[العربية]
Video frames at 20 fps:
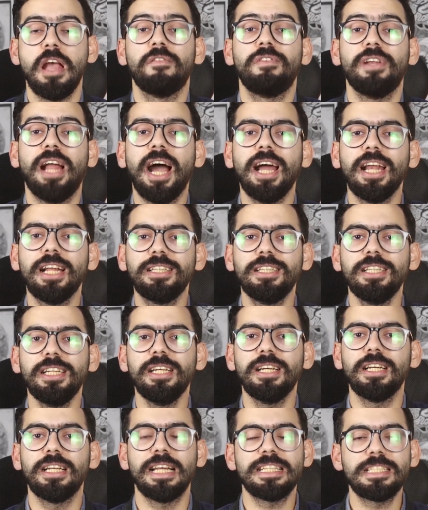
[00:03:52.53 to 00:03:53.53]
في الحاله
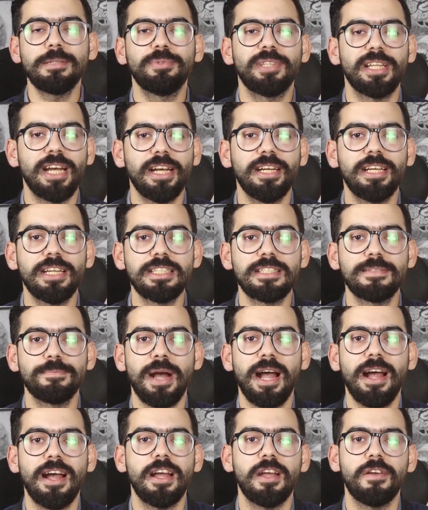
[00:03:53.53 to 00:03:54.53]
دي لازم تركز
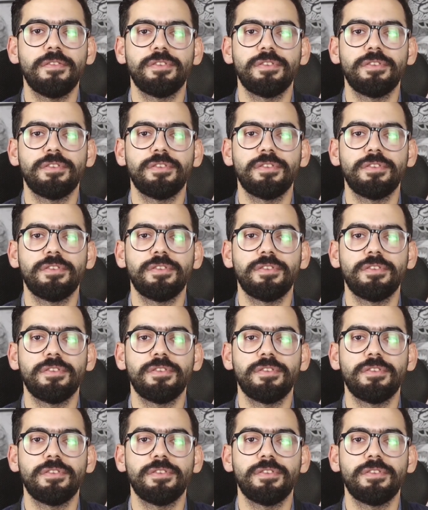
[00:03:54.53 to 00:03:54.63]
مع